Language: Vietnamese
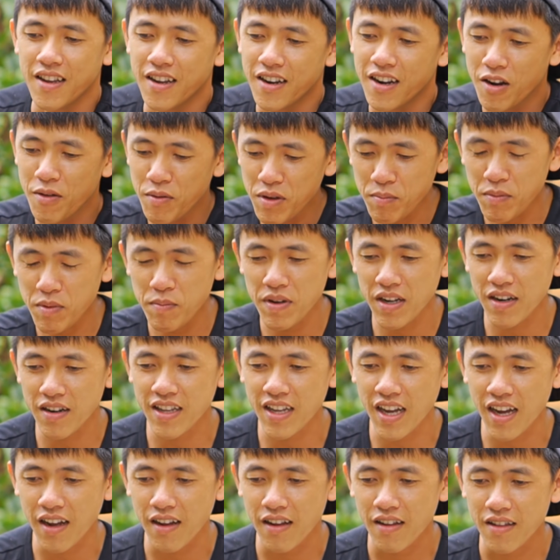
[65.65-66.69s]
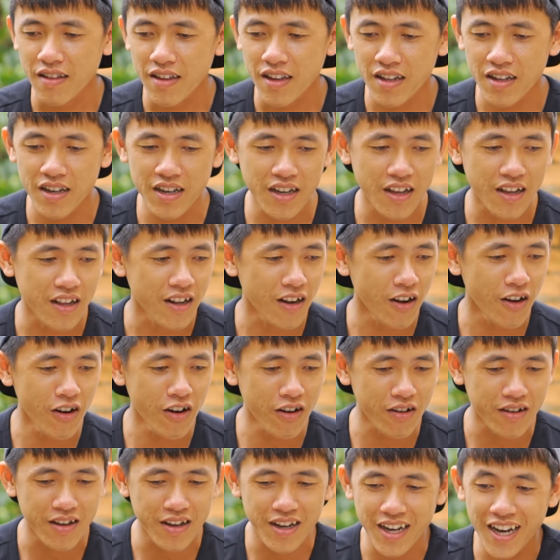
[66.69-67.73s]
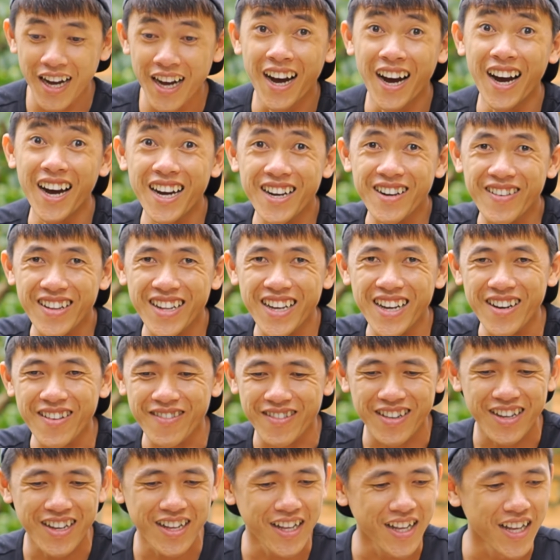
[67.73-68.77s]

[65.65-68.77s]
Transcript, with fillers: rồi bây giờ mình biết rồi nha chạy tới luôn đó bài đâu